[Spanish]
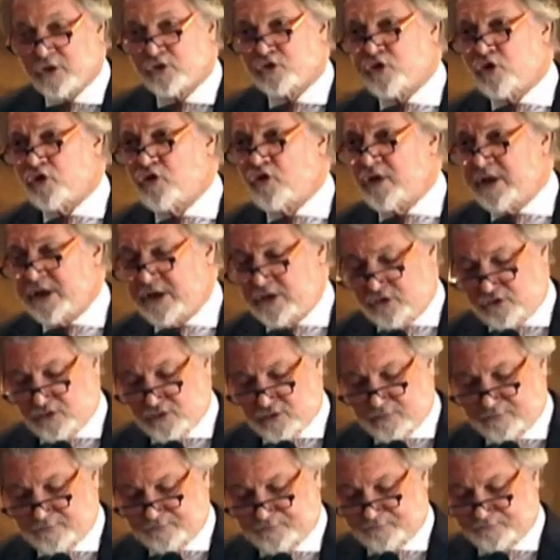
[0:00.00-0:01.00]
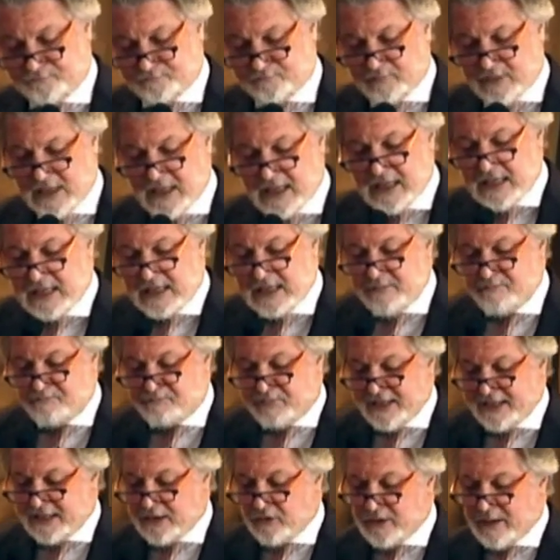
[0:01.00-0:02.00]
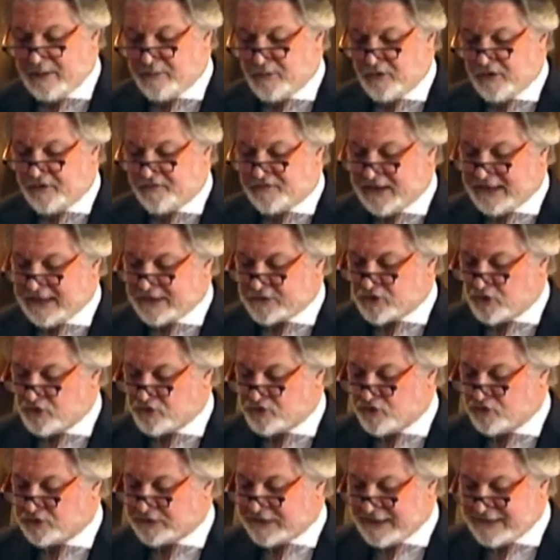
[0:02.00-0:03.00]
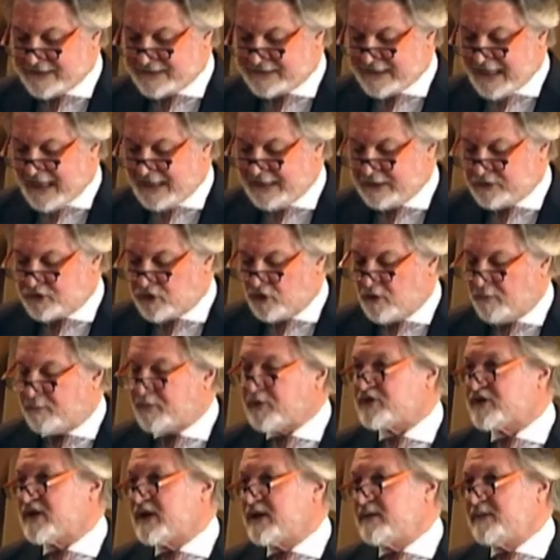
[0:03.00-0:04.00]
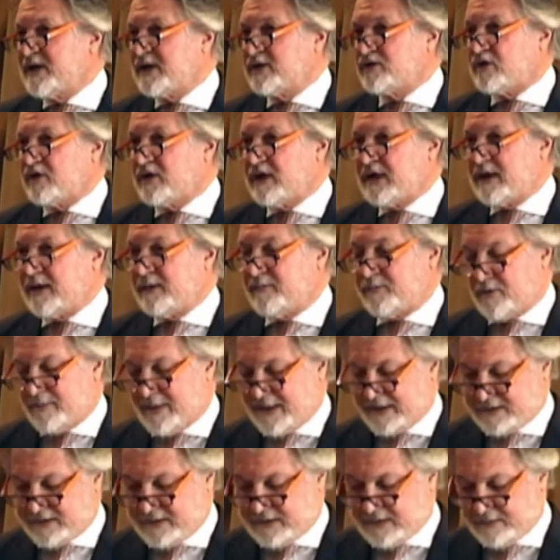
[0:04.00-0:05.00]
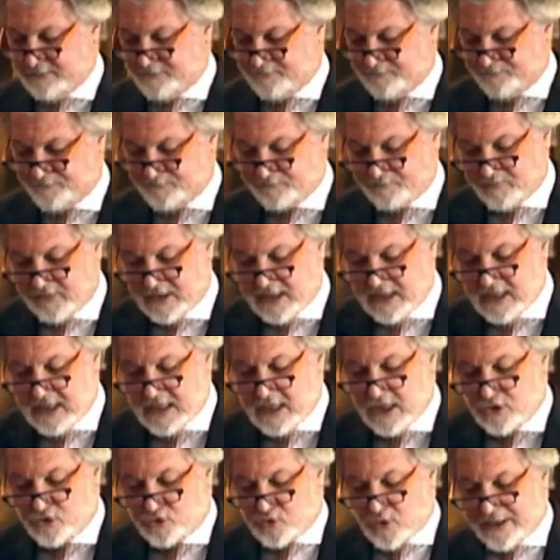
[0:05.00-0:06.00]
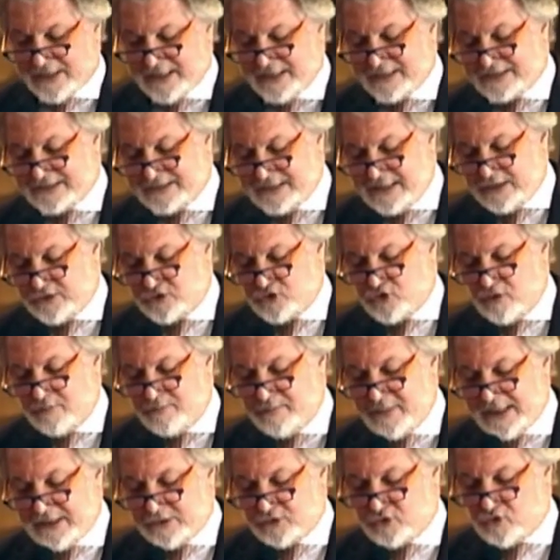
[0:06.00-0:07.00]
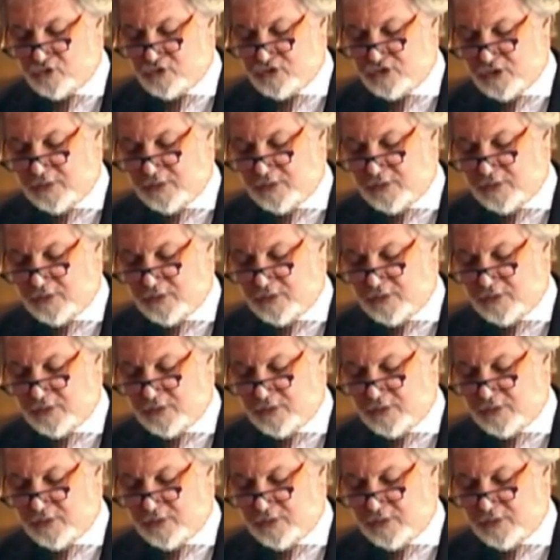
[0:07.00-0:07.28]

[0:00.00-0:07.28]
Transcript: Todo ello implica una modificación sustancial de los procedimientos de la diplomacia, su ejercicio, método y